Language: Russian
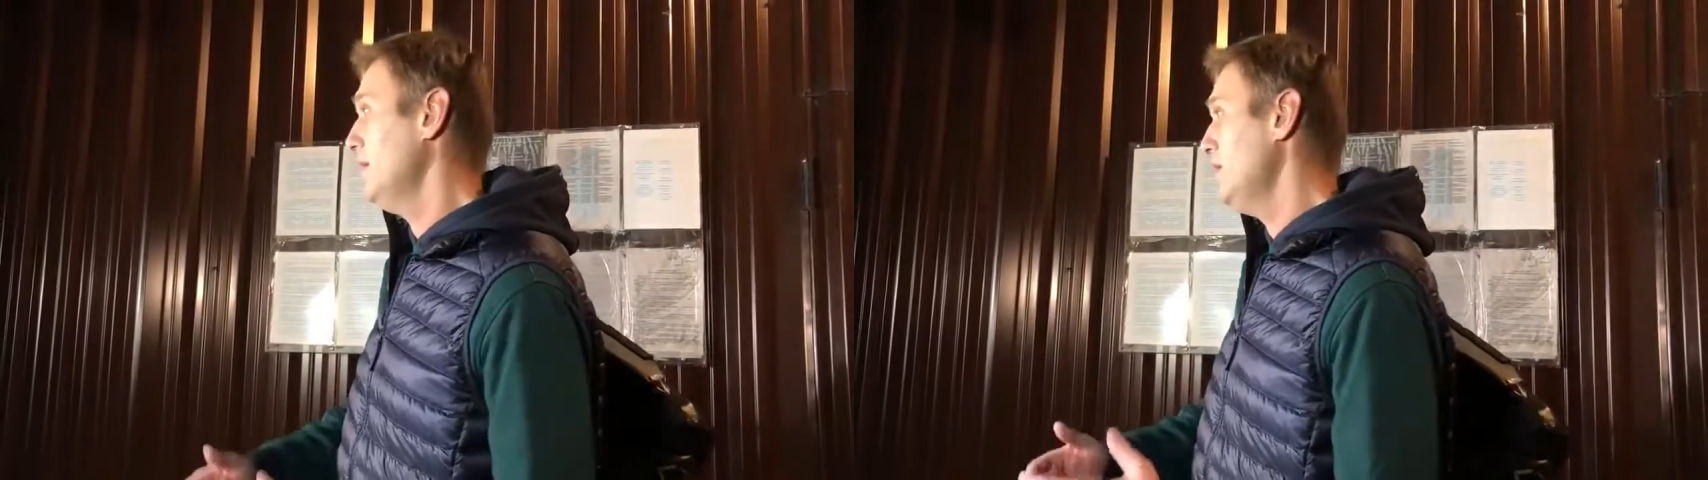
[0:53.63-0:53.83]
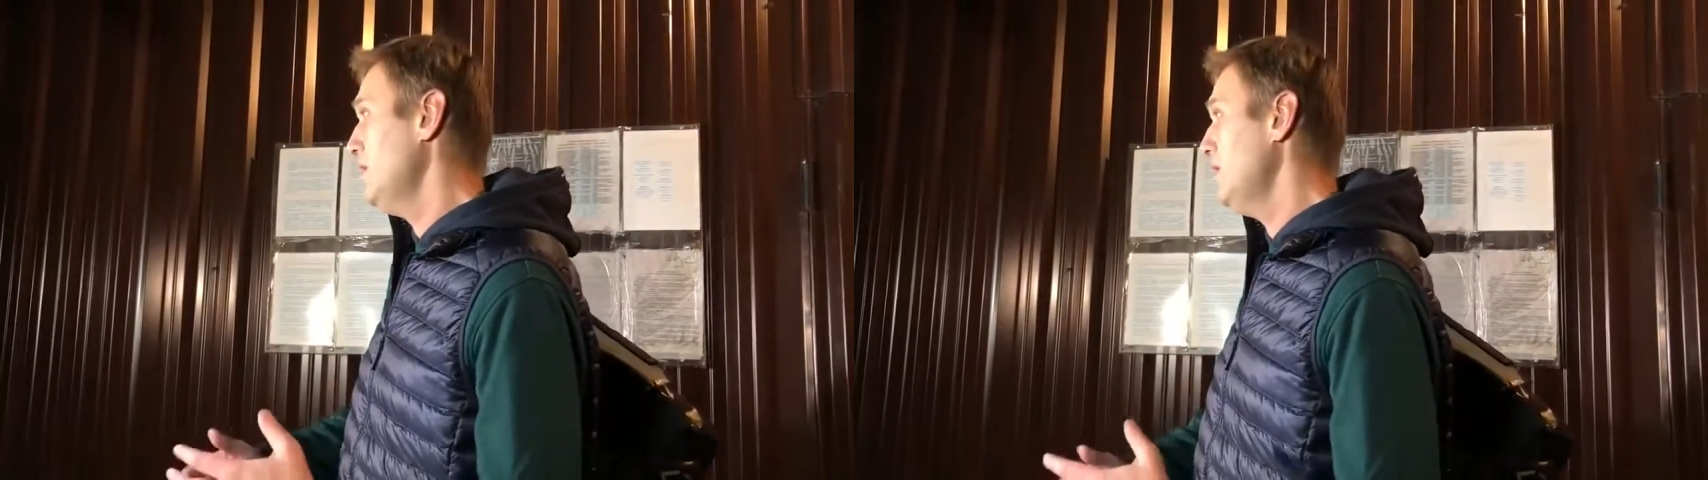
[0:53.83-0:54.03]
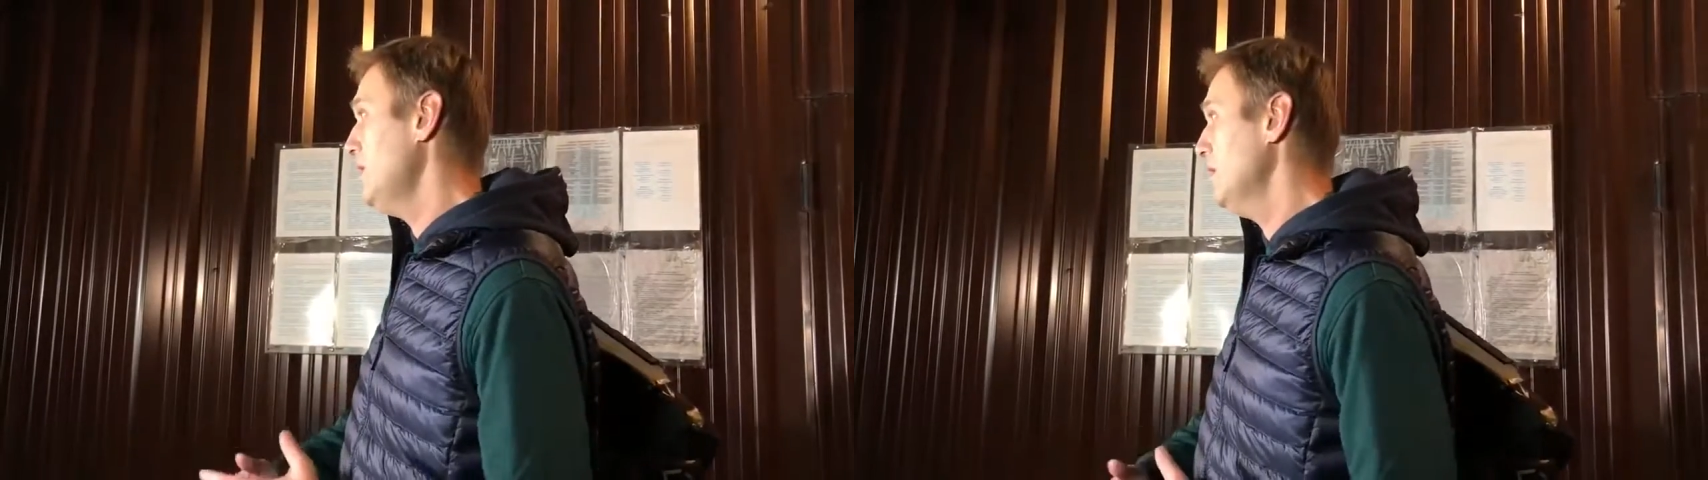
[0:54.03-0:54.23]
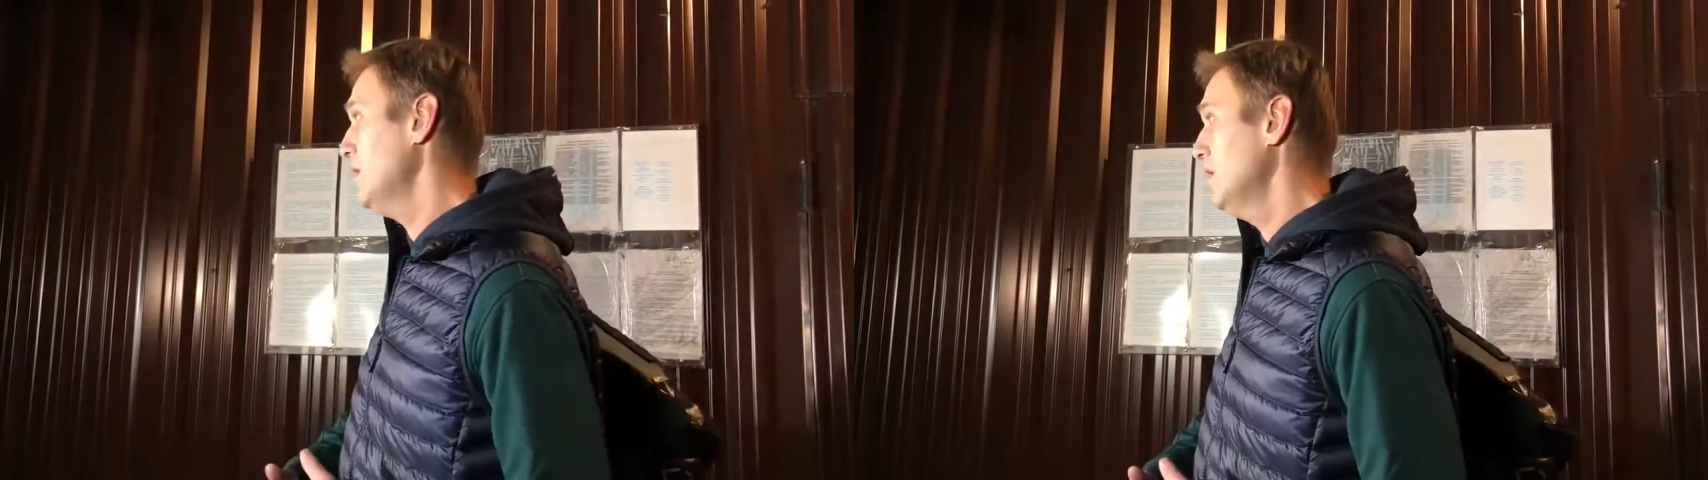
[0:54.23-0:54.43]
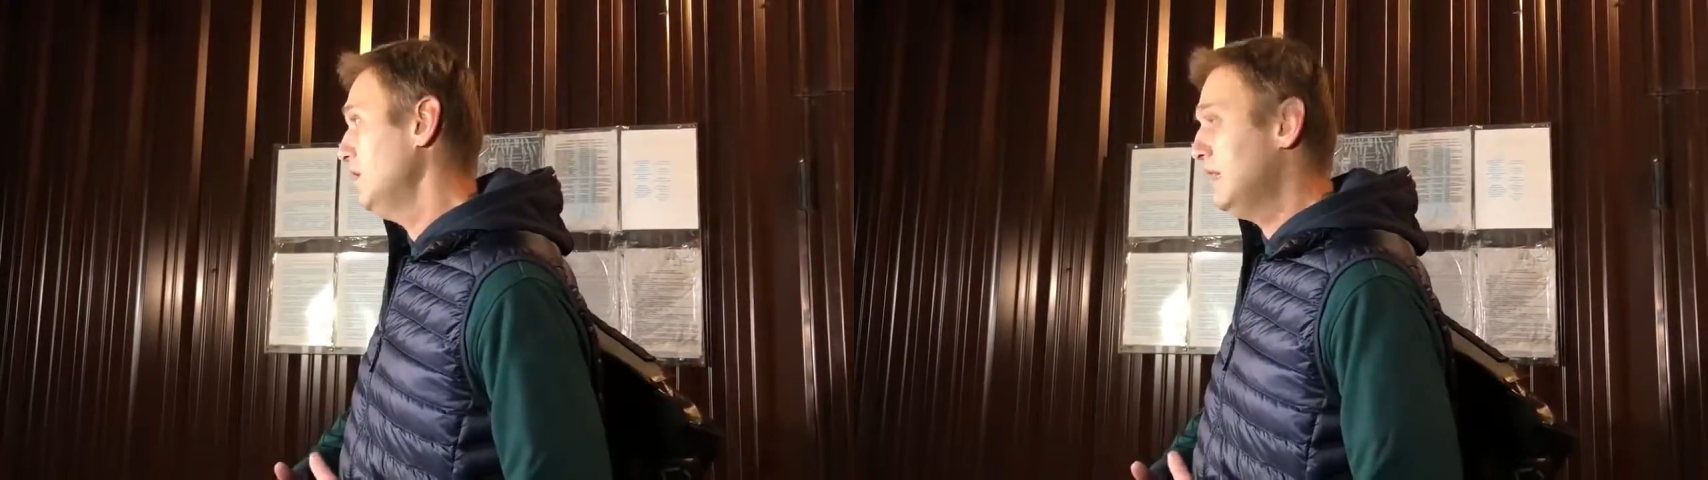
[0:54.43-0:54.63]

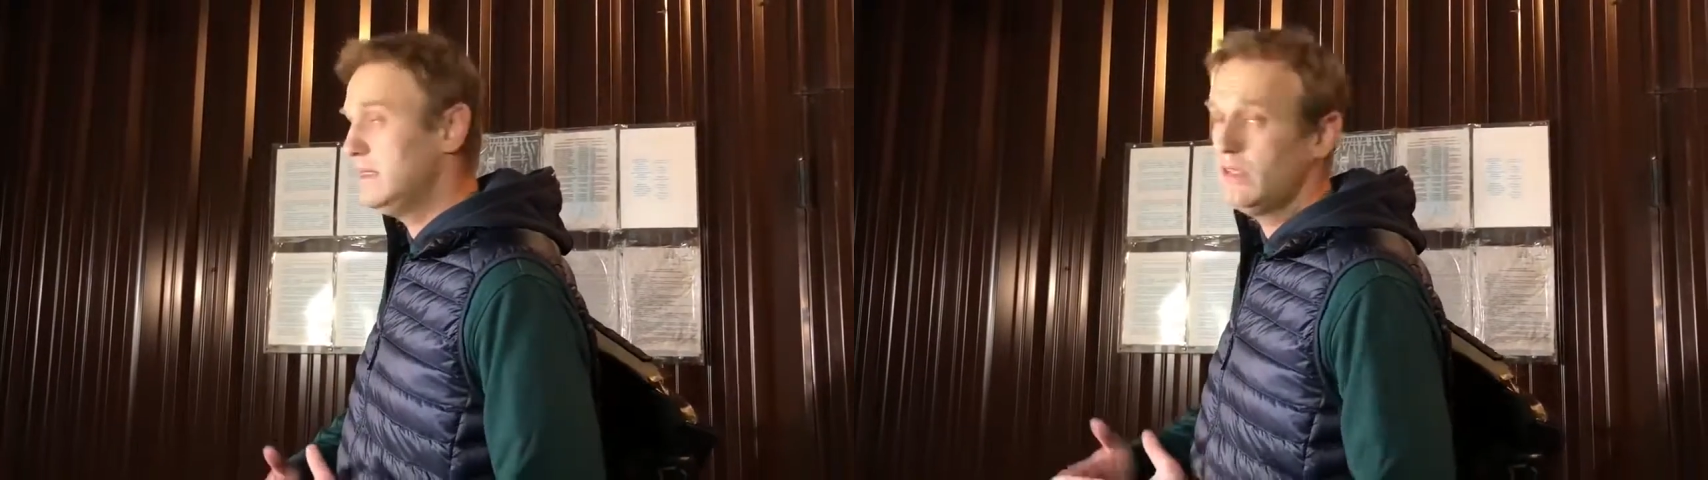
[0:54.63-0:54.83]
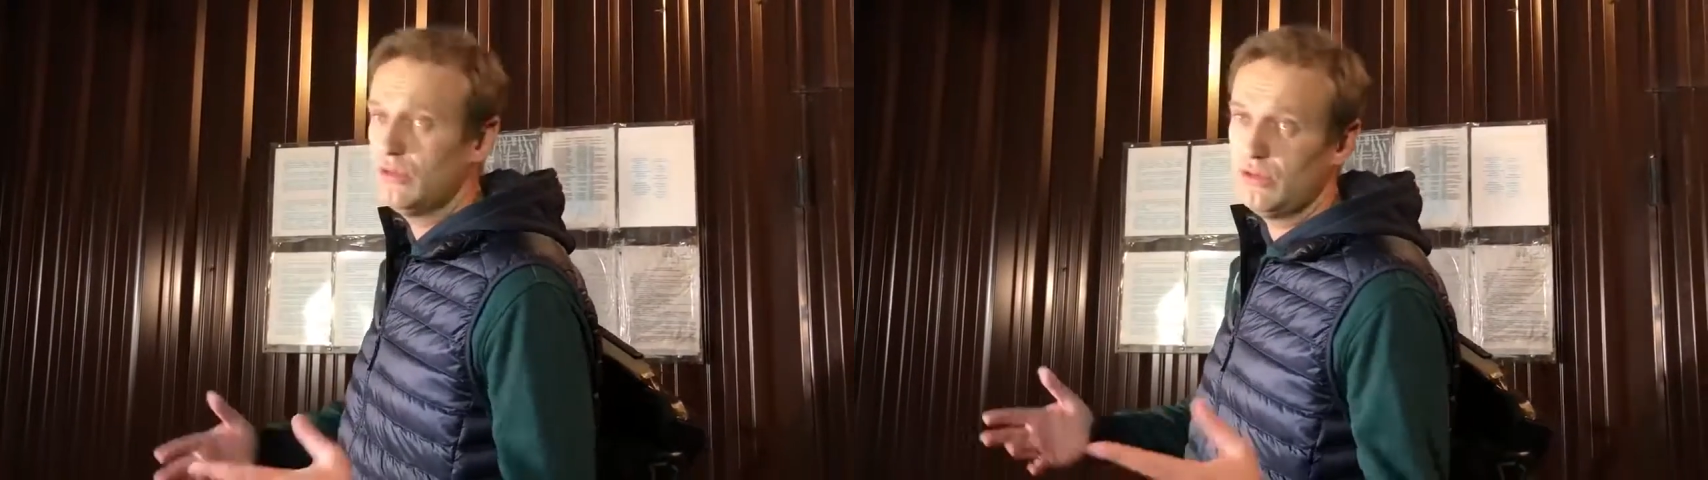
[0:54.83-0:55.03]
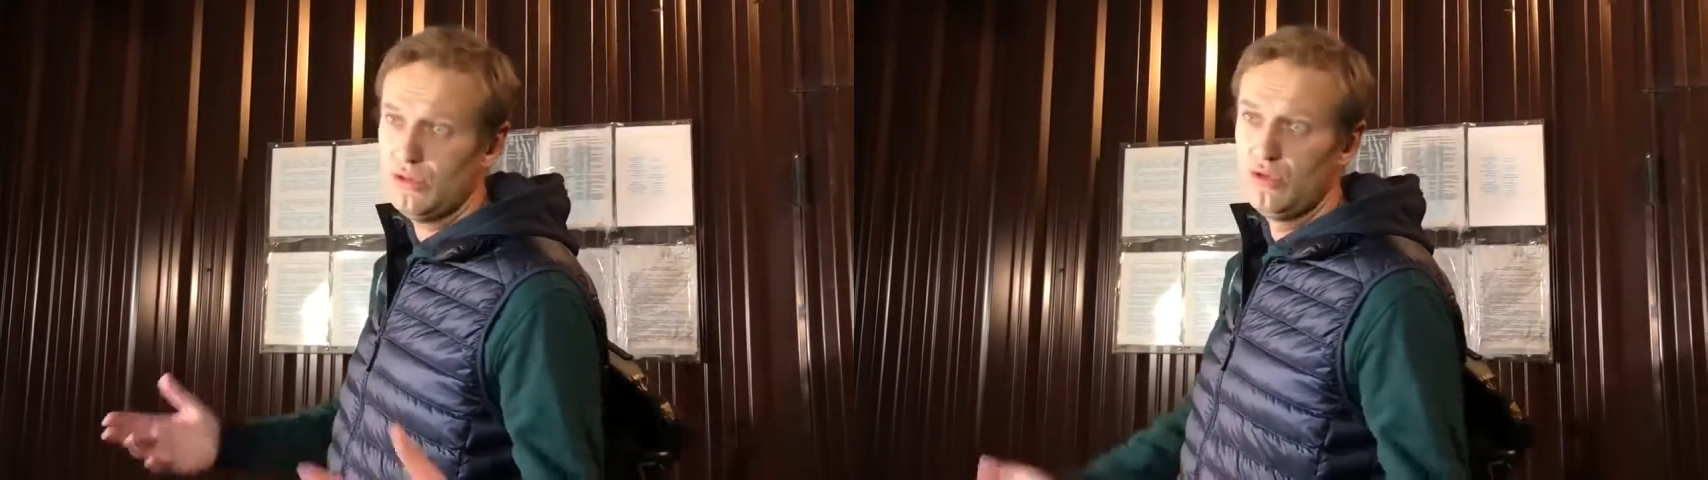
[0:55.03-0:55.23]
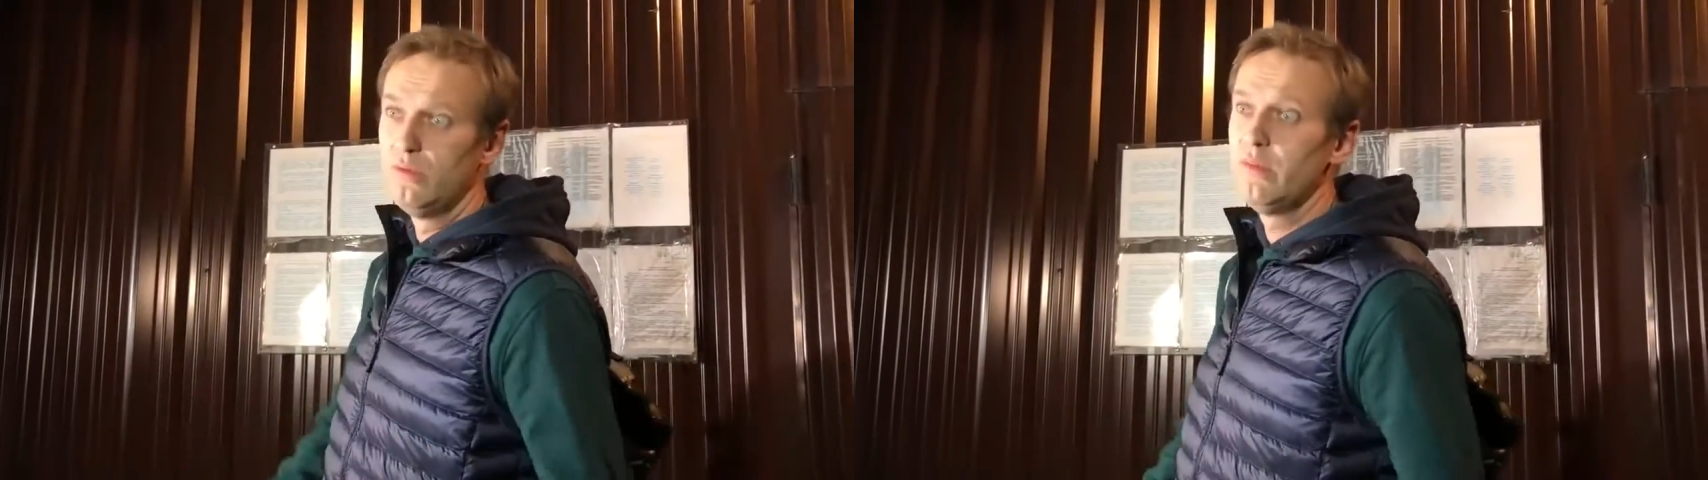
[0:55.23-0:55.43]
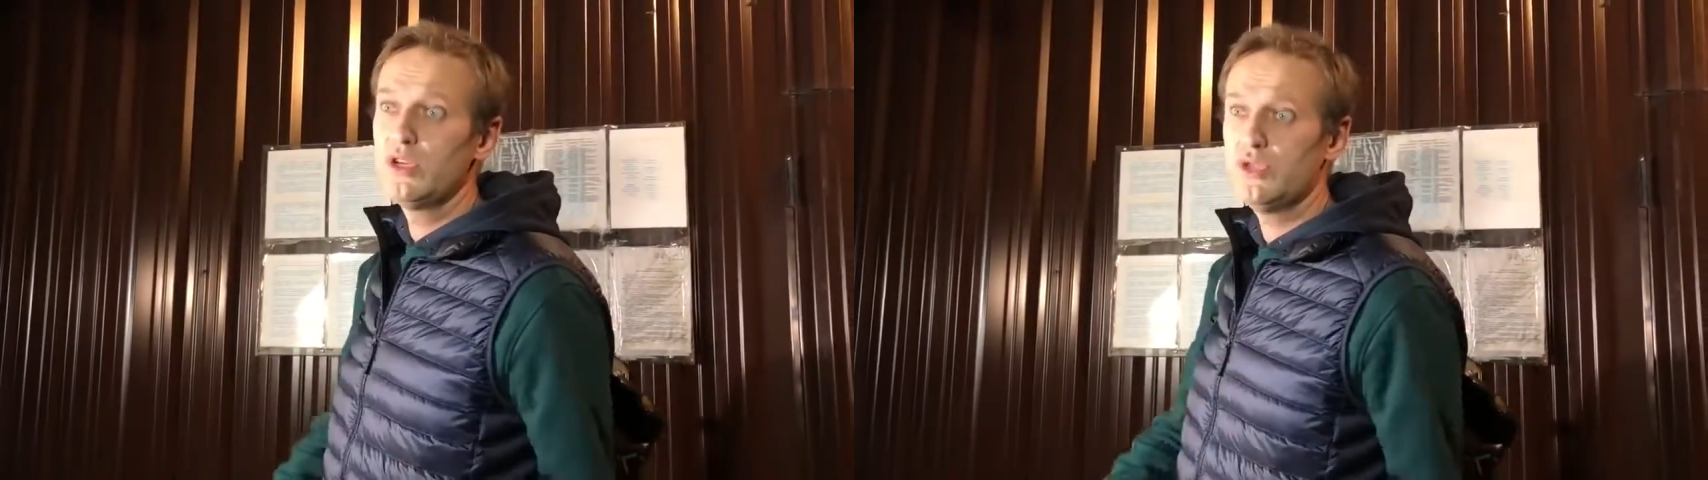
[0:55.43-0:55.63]
И если кто-то
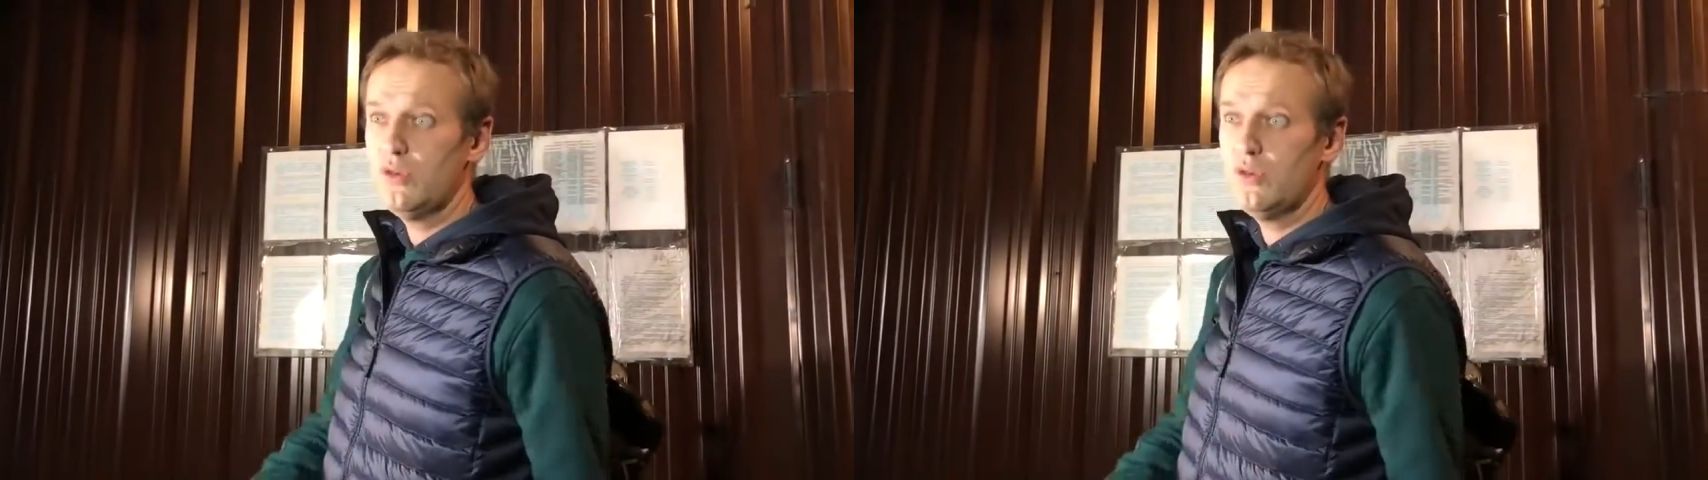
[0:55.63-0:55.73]
думает,